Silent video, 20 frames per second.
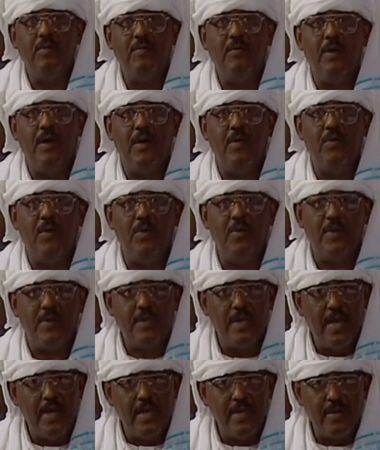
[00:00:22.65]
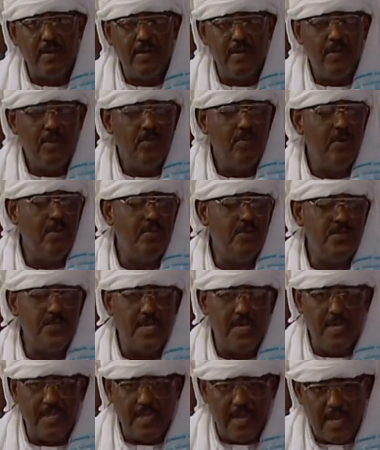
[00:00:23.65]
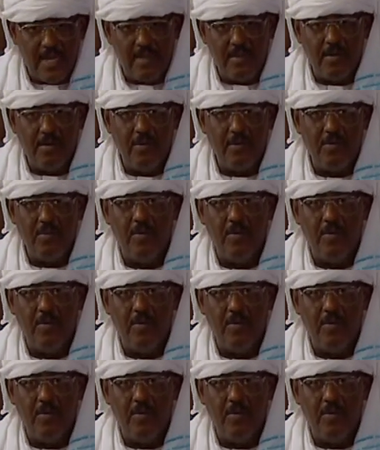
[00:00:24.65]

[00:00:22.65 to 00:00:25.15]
والوثائق والمستندات